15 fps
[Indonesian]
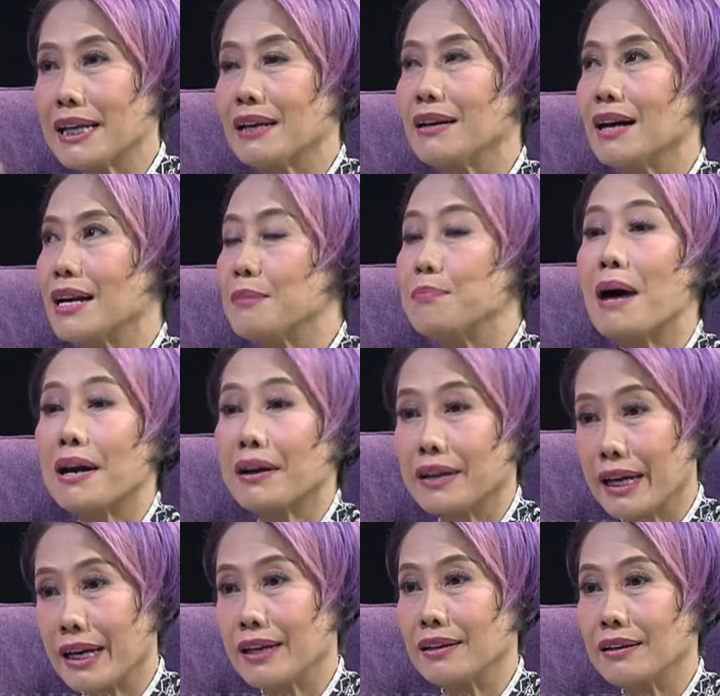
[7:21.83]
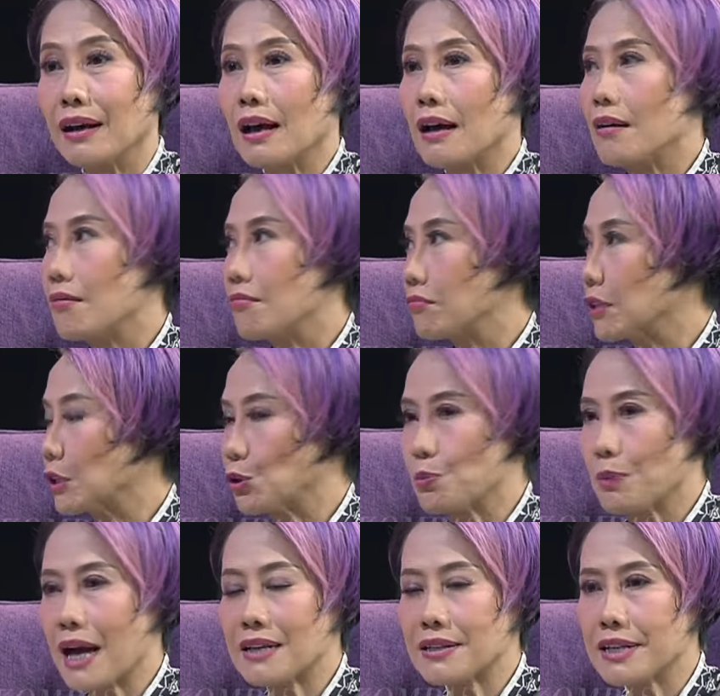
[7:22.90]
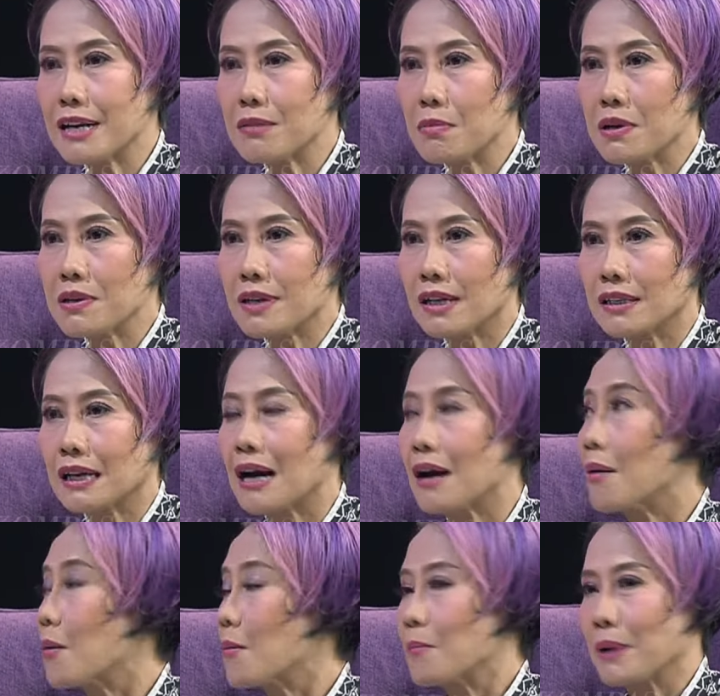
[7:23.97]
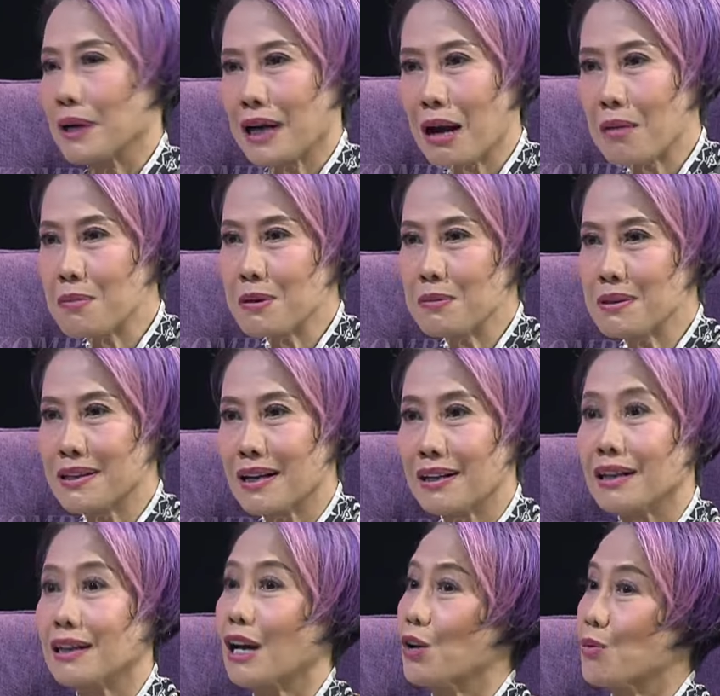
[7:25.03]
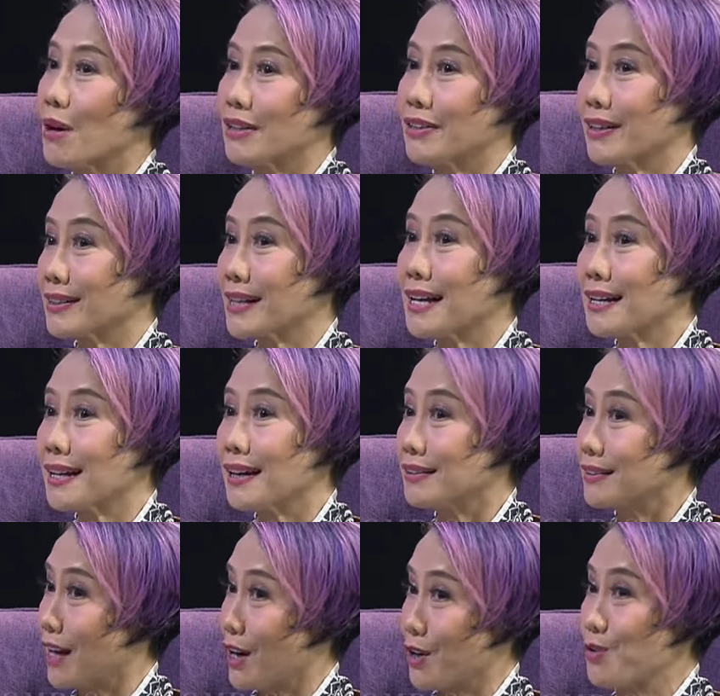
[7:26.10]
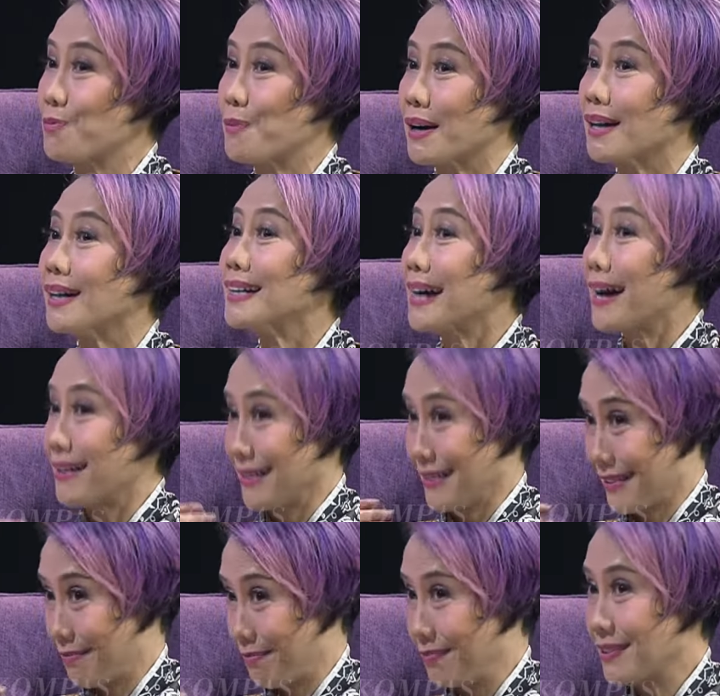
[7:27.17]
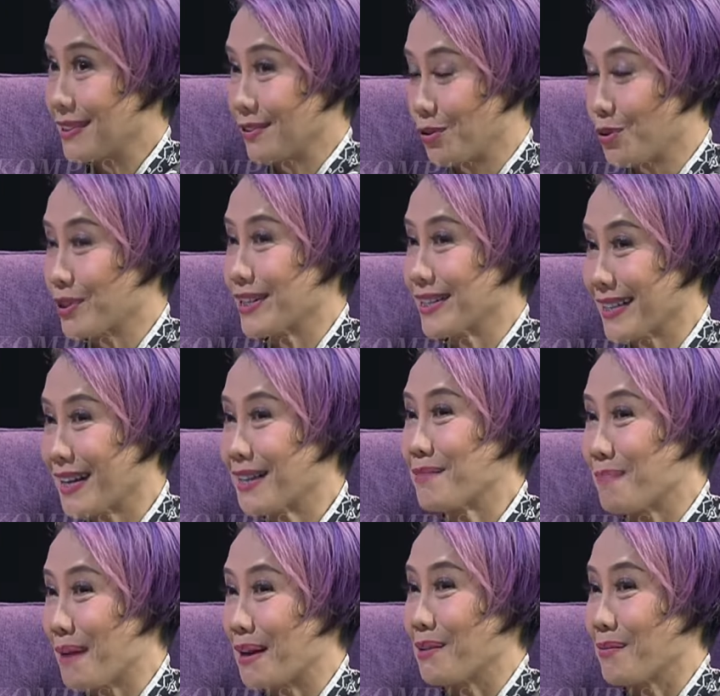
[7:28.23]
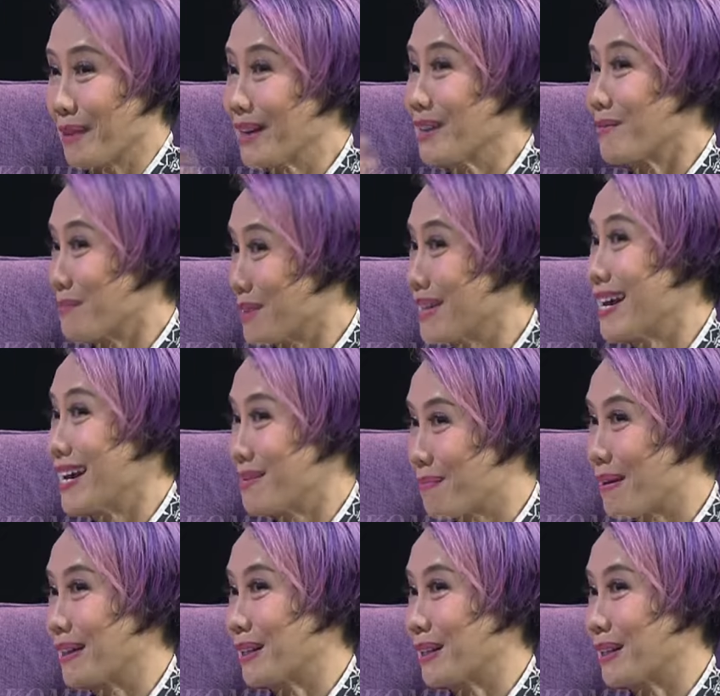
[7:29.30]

bagian dari bargain hmm. ketum Nasdem misalnya, PKB misalnya kalau mau ajak saya jangan lupa kursi saya di parlemen lebih dari